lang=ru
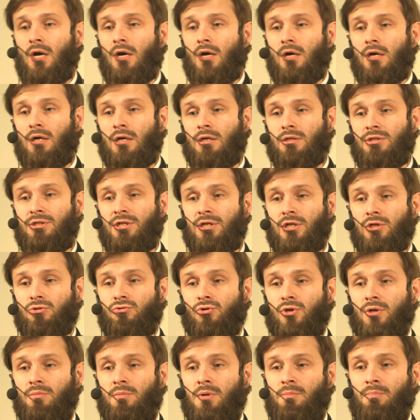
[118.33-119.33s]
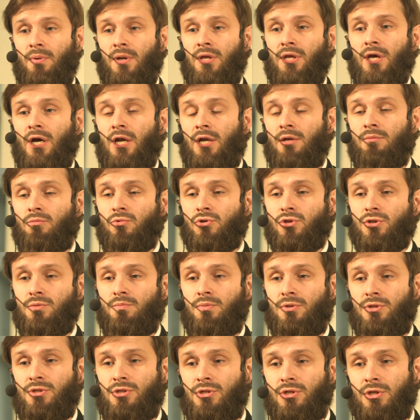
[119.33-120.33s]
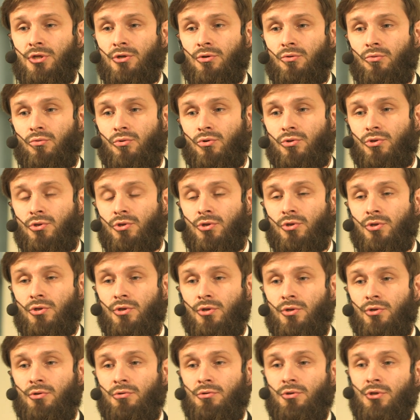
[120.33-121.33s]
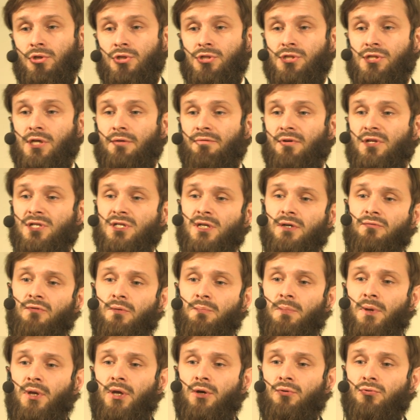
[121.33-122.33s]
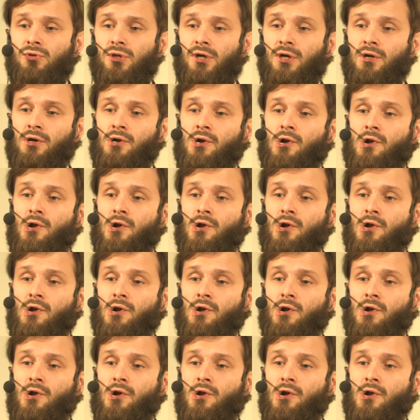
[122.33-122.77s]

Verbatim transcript: э, те, которые мы приняли, может быть, э, от, из советского периода,